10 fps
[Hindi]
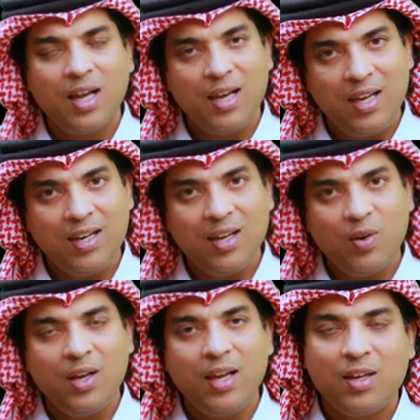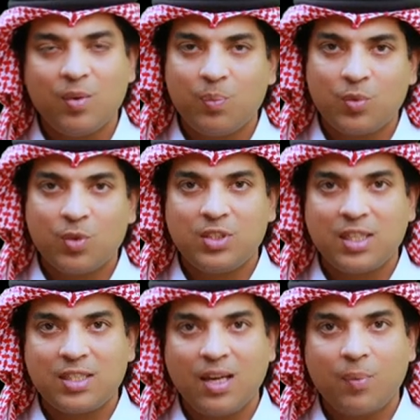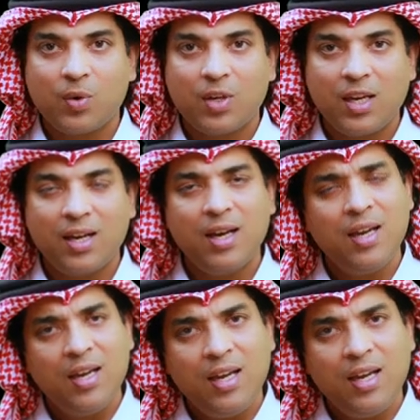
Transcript: अलैना वालेकुम तो जैसे आपको कहेगा